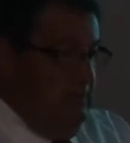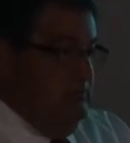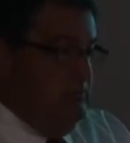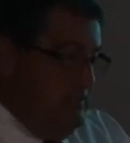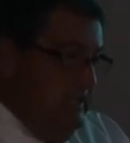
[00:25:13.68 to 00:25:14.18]

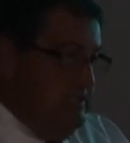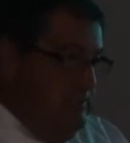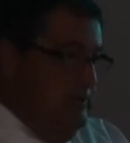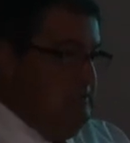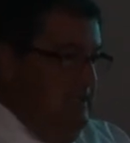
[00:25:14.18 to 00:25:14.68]
não? Se a
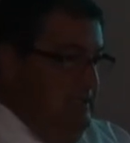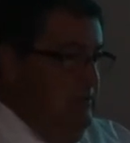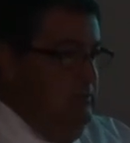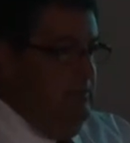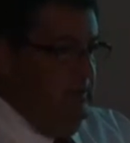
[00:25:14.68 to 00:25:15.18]
resposta é
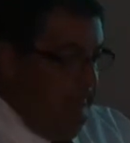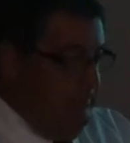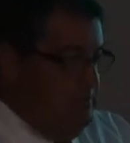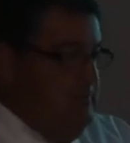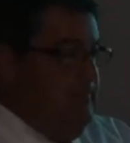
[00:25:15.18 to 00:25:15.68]
não, a
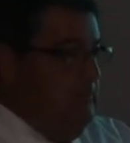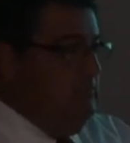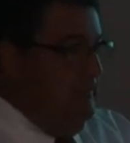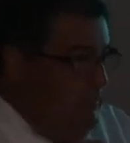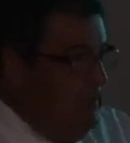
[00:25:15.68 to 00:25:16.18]
próxima
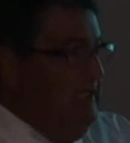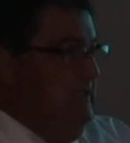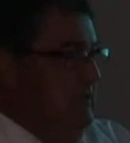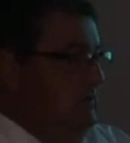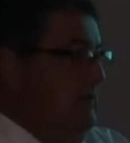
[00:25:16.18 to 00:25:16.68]
pergunta é por que
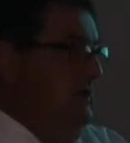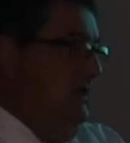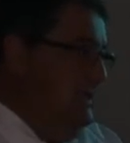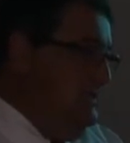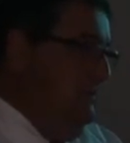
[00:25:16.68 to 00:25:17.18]
não?
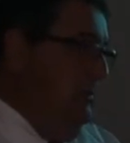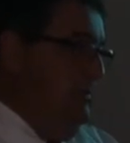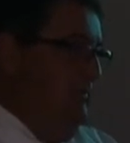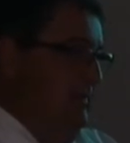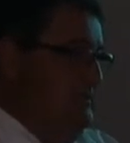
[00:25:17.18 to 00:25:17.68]
Recebeu
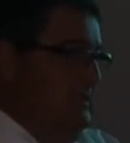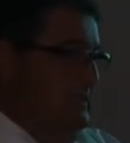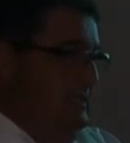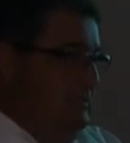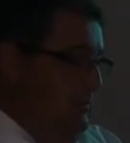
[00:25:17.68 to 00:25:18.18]
profilaxia
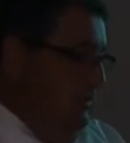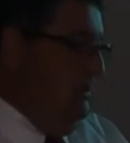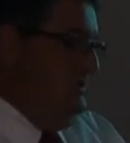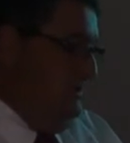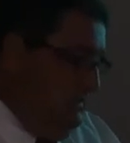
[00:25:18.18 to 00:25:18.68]
da
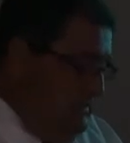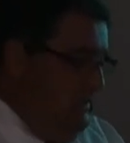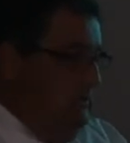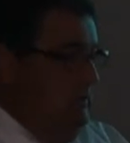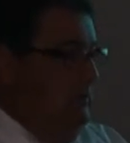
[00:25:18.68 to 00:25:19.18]
trombose?
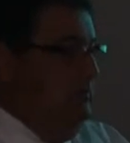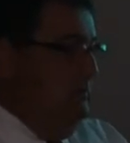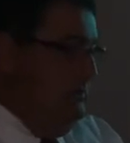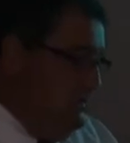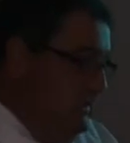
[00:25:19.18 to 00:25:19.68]
Sim ou não?
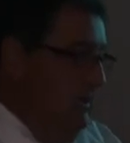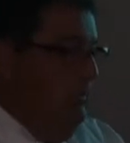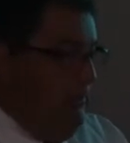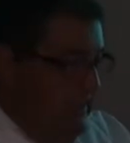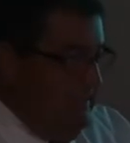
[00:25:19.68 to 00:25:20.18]
Se não,
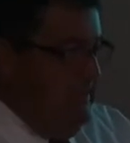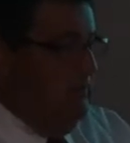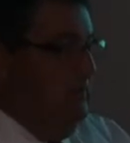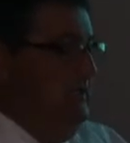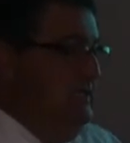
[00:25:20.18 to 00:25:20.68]
por que
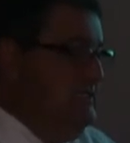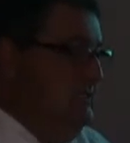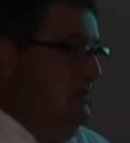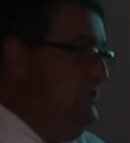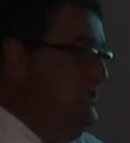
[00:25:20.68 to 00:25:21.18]
não?
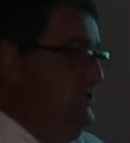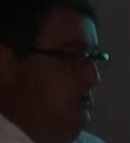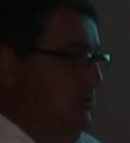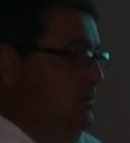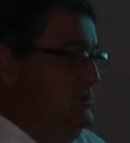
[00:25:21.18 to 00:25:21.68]
A gente
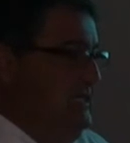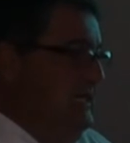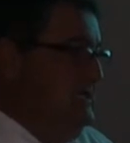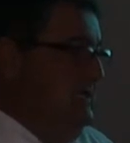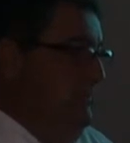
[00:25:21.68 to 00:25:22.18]
não
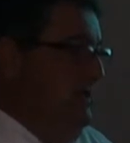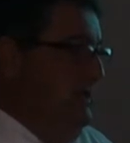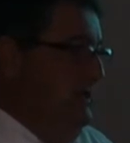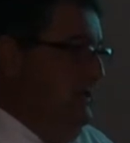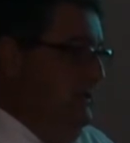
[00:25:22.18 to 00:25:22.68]
consegue
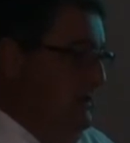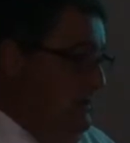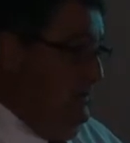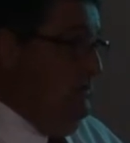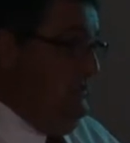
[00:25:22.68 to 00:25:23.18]
saber
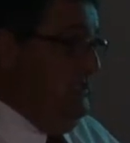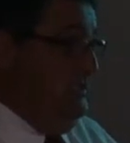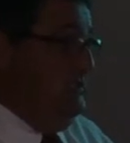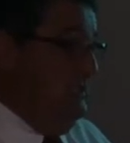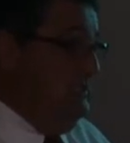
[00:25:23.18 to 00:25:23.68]
se a
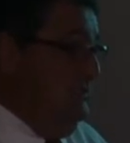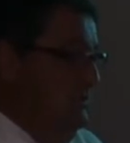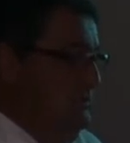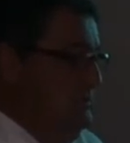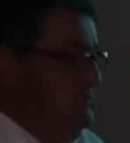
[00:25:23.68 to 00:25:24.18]
gente está sendo
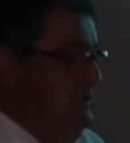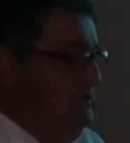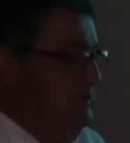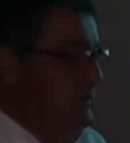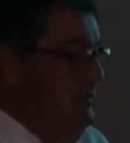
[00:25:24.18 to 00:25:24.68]

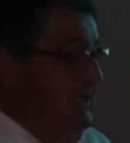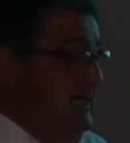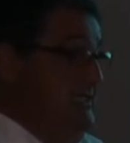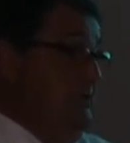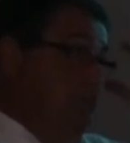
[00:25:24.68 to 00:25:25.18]
consistente ou não.
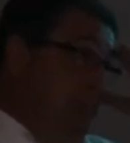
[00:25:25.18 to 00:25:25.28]
A gente